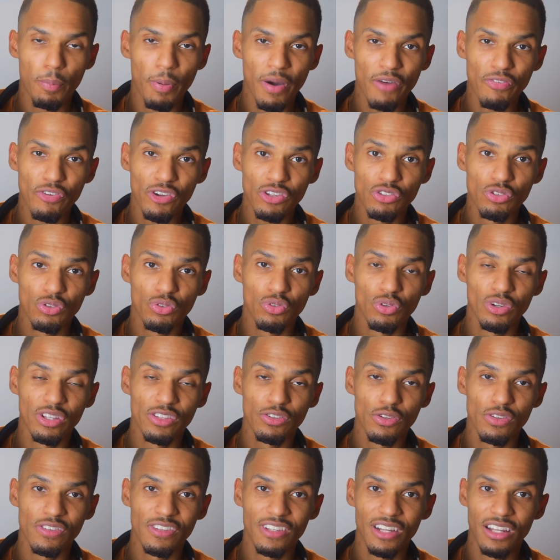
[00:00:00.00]
Et parfois,
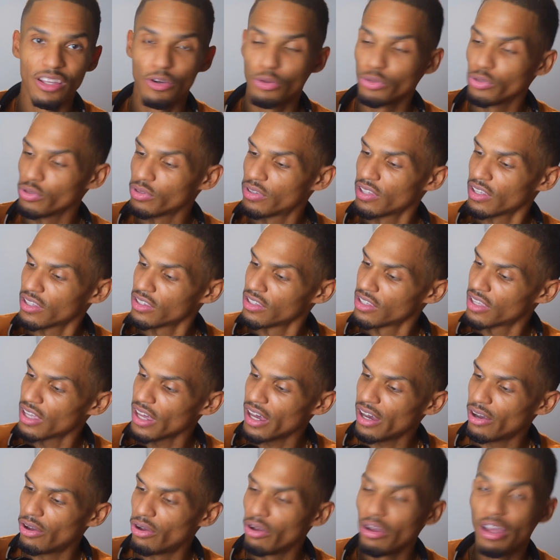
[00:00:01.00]
j'utilise aussi les Audio
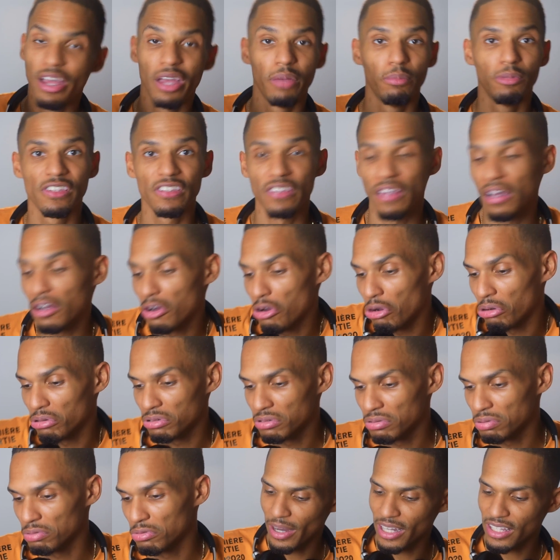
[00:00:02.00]
Technica euh,
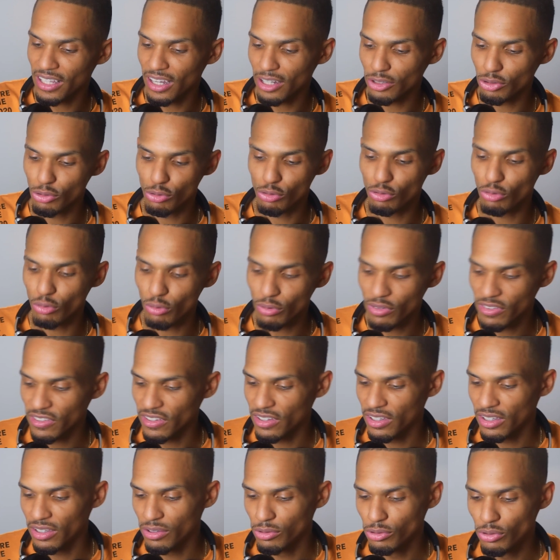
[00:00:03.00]
M50. Ma carte son,
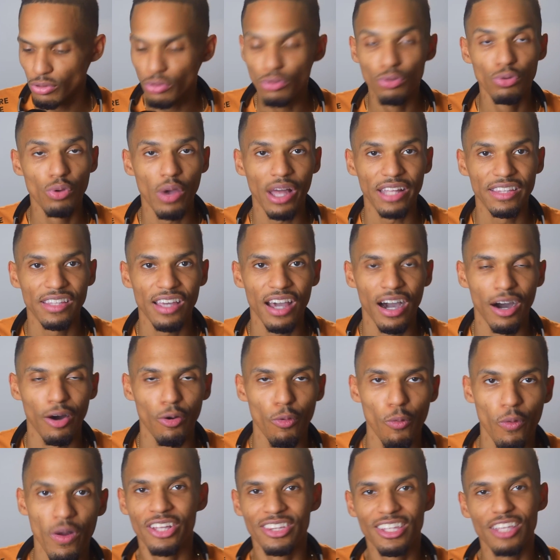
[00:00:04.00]
c'est une UAD
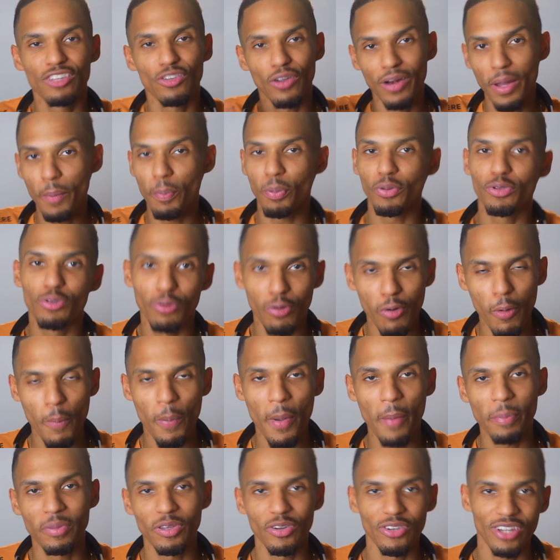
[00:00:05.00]
Aro. Désolé pour tout le
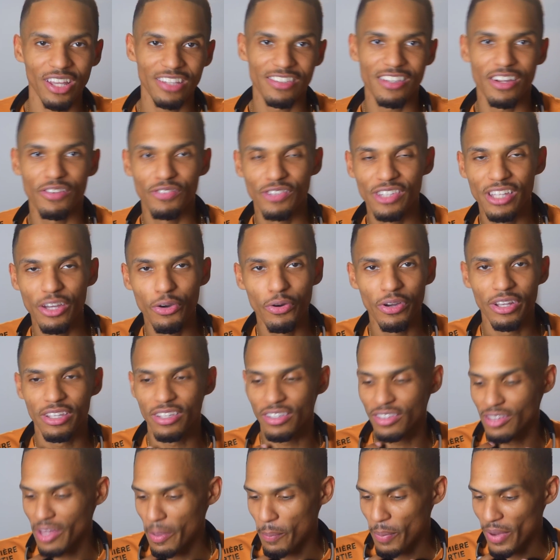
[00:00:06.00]
peuple qui regarde cette vidéo et
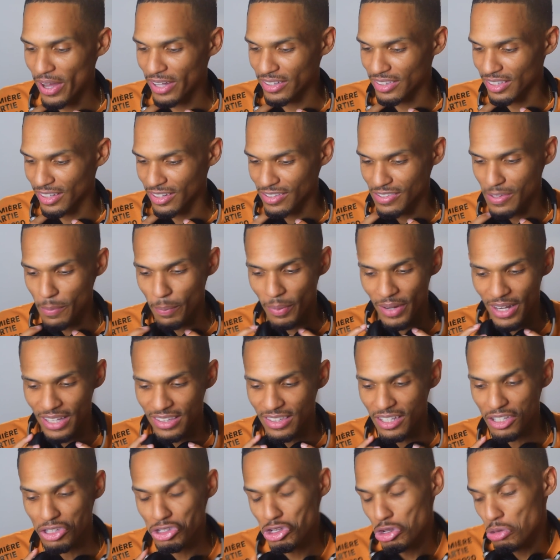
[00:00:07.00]
qui n'est pas intéressé par la
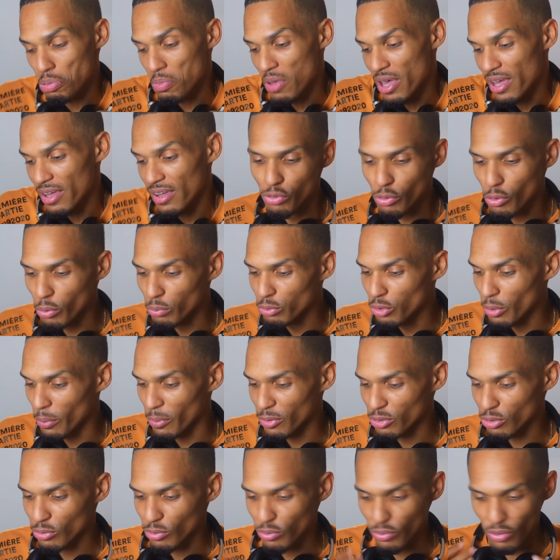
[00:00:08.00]
technique, mais vu qu'on me
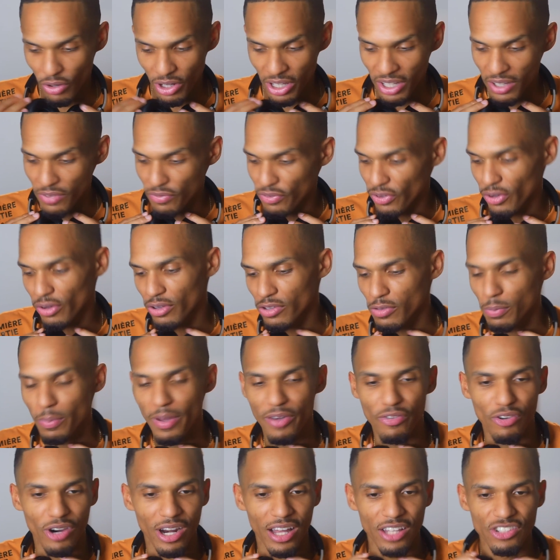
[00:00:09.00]
demande souvent les références,
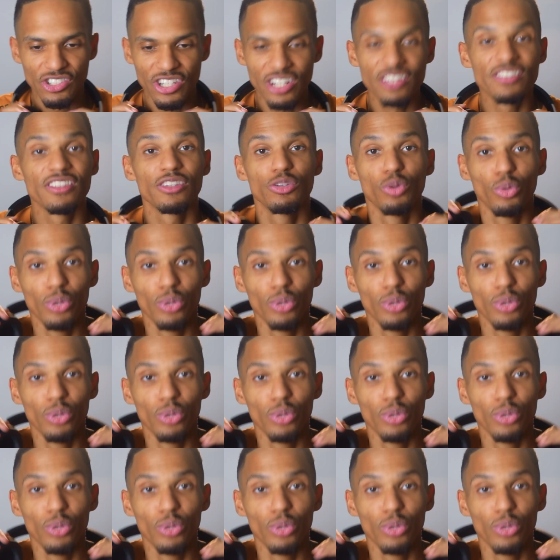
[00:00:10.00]
ben voilà, je les ai